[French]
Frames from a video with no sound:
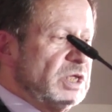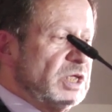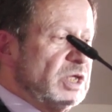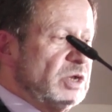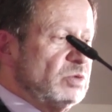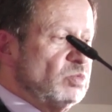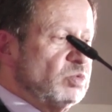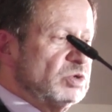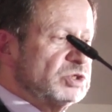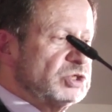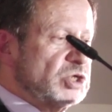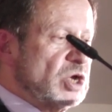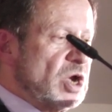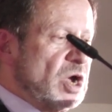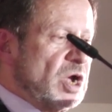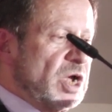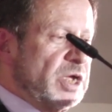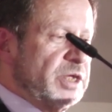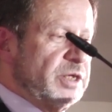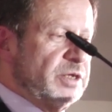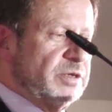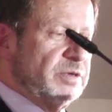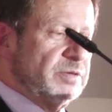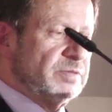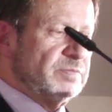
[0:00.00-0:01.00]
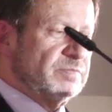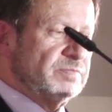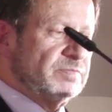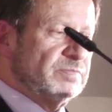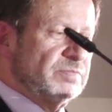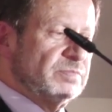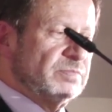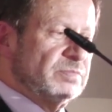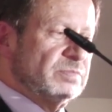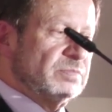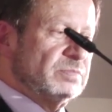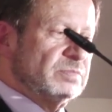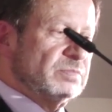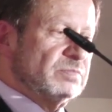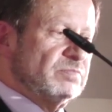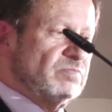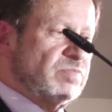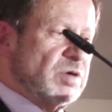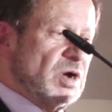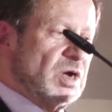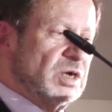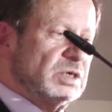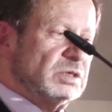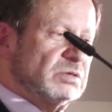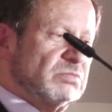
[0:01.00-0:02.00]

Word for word: ce graphique a quelques années,